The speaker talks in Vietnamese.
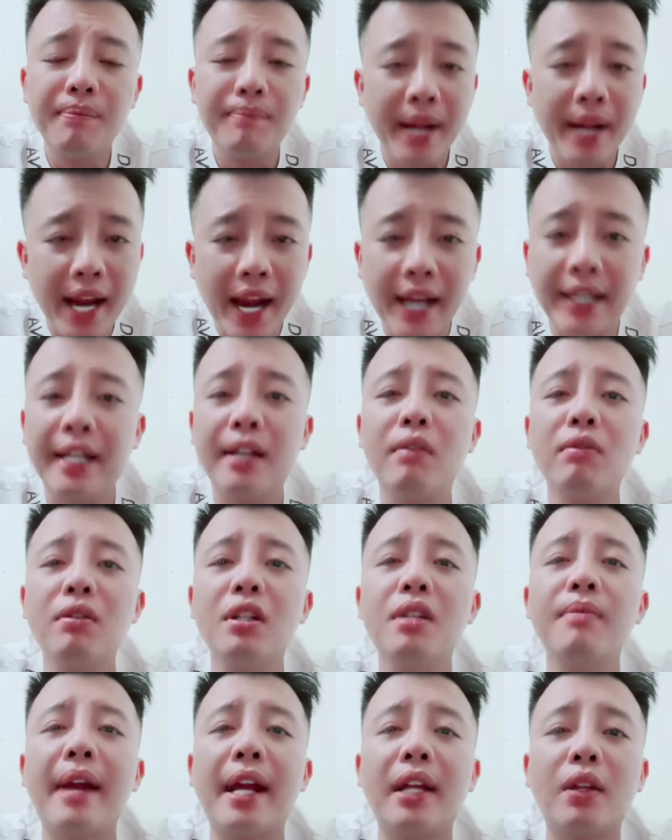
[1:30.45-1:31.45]
mẹ anh ấy
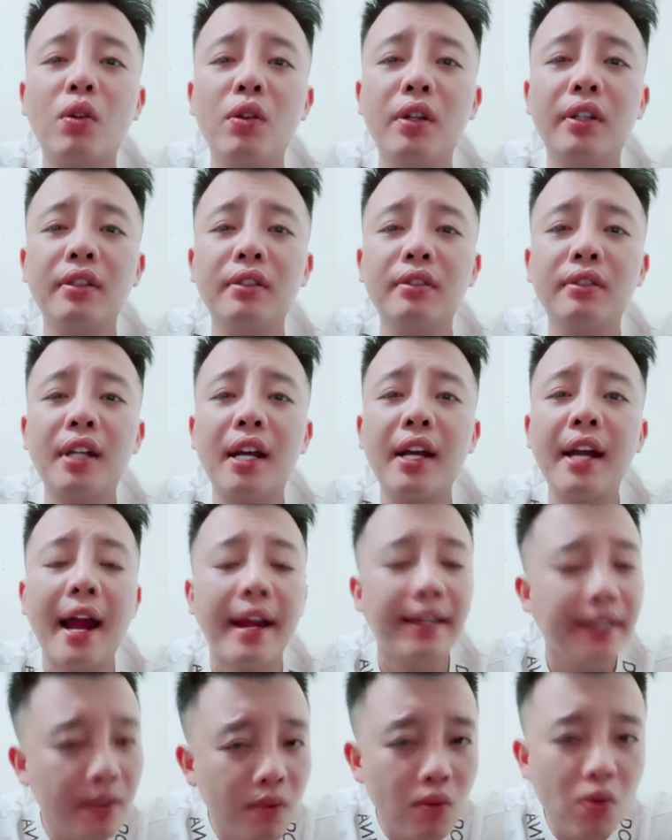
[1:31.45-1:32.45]
cũng như mẹ tôi đấy
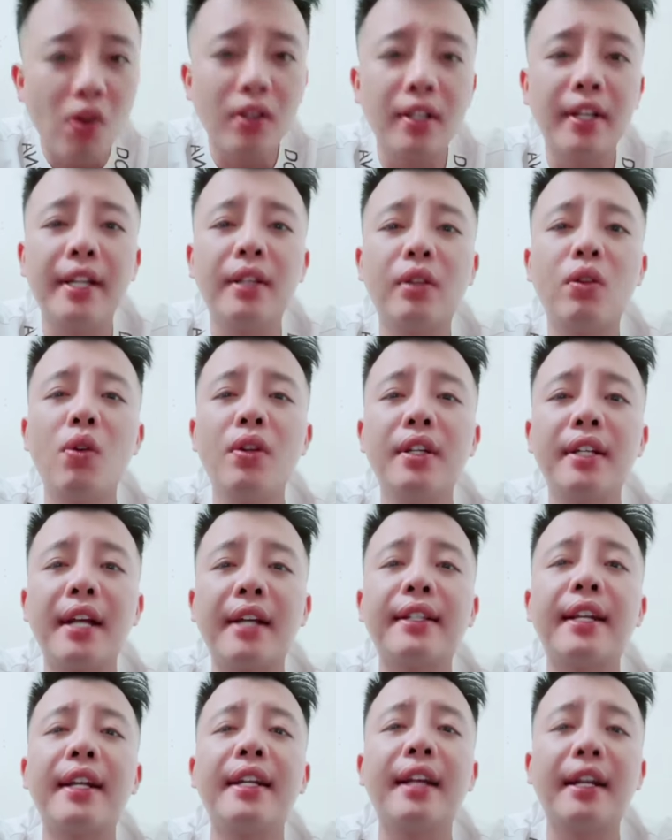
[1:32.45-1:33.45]
anh ấy cũng coi gia đình tôi như
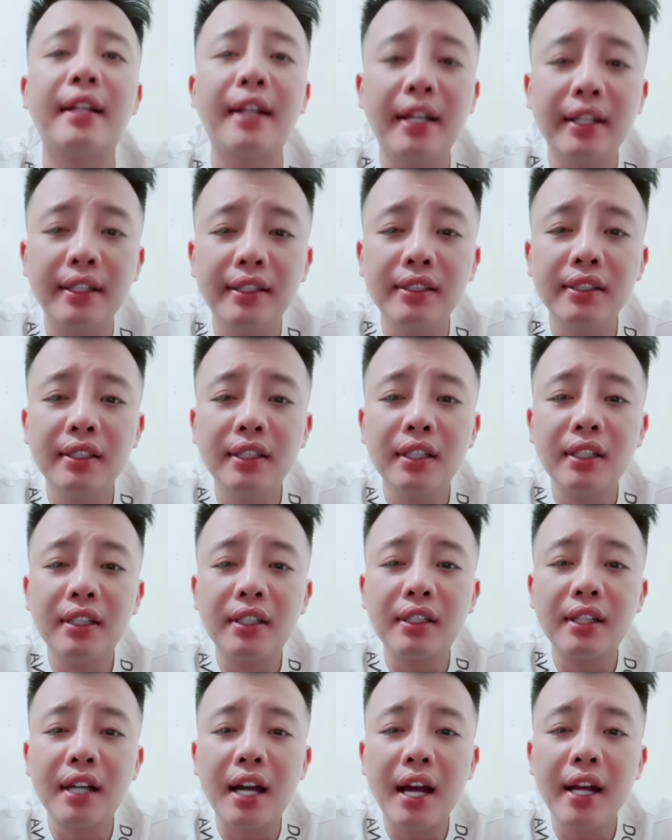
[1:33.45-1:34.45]
nhà gia đình anh ấy
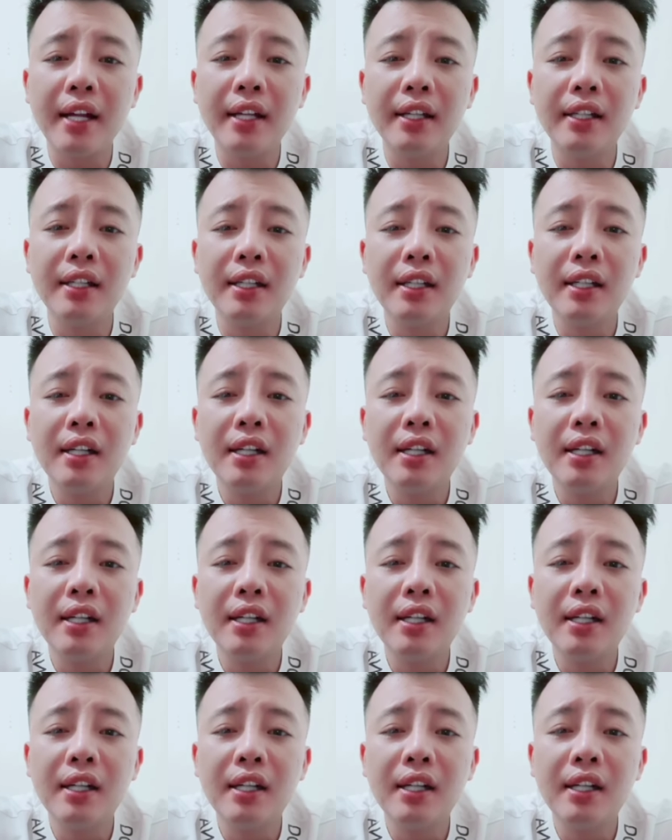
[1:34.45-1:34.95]
đấy